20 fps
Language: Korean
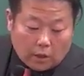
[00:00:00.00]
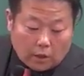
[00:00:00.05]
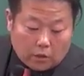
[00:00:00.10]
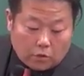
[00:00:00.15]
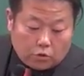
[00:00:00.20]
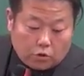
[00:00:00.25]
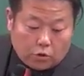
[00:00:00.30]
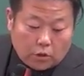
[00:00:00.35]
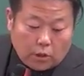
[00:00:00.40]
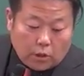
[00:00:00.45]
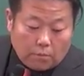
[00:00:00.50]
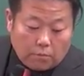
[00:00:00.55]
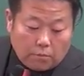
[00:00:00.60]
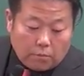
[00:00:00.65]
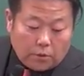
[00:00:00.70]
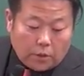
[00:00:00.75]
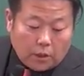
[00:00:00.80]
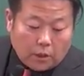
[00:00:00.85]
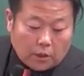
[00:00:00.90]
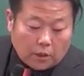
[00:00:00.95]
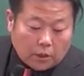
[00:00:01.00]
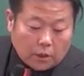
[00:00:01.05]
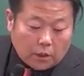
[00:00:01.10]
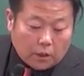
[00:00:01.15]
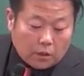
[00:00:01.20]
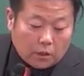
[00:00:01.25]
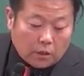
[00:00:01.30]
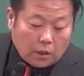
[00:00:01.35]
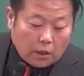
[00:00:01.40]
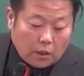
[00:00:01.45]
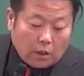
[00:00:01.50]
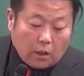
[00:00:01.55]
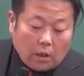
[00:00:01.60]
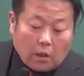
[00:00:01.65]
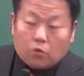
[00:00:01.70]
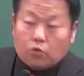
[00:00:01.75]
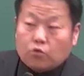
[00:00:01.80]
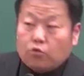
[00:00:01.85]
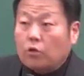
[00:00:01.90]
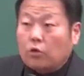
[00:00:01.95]
GMP라는 게 있는데
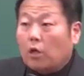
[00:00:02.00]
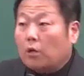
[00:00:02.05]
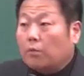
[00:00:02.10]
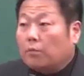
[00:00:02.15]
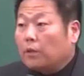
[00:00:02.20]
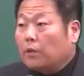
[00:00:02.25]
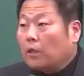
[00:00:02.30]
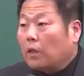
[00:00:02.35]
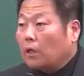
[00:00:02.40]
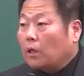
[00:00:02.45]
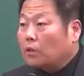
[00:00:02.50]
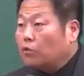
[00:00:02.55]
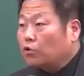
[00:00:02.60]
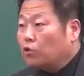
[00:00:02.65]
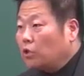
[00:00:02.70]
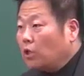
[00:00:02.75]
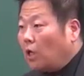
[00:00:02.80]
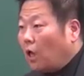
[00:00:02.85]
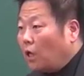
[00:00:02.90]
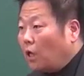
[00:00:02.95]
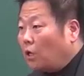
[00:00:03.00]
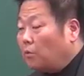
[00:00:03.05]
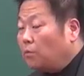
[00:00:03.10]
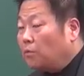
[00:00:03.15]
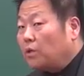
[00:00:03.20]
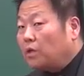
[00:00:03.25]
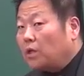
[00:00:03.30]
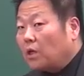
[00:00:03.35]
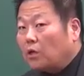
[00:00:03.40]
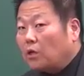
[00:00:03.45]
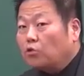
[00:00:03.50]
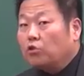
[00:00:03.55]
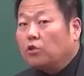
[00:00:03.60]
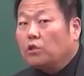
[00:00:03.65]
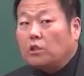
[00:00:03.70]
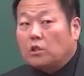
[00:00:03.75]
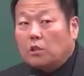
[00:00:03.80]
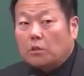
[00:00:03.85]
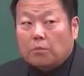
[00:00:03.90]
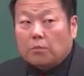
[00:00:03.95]
GLP나 GAP나
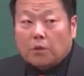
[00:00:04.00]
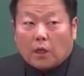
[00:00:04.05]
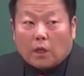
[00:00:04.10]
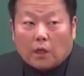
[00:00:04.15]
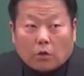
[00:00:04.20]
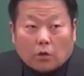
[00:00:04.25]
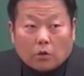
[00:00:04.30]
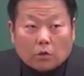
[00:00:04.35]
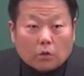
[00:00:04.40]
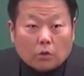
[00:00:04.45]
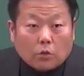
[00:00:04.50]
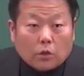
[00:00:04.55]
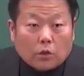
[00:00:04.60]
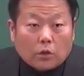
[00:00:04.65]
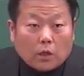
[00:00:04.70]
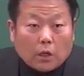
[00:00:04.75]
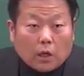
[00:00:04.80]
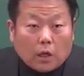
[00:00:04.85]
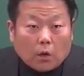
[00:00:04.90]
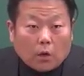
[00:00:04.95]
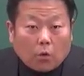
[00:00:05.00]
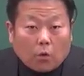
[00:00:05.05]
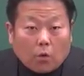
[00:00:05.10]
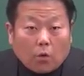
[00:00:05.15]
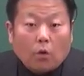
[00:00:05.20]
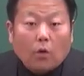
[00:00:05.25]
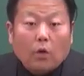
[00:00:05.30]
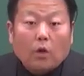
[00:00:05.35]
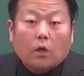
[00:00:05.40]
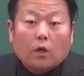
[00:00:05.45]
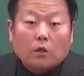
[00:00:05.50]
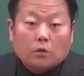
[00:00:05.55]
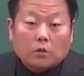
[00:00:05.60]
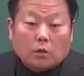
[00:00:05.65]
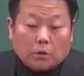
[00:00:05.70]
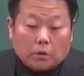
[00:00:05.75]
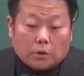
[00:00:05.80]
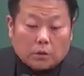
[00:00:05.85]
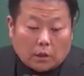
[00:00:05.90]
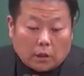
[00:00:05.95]
GCP나 이런 것들도 있다라고
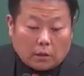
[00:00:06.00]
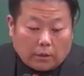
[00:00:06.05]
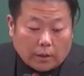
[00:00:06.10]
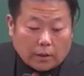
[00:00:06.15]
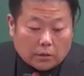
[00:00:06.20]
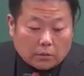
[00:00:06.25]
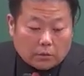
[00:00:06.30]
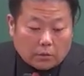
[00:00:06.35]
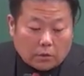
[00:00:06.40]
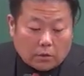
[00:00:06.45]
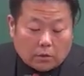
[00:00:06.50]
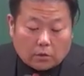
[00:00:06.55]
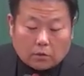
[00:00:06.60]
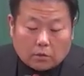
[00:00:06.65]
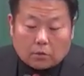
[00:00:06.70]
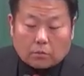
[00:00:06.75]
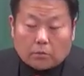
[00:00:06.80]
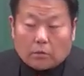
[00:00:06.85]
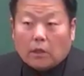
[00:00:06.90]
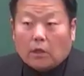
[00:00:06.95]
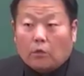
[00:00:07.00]
저번 시간에 말씀을 드렸었습니다.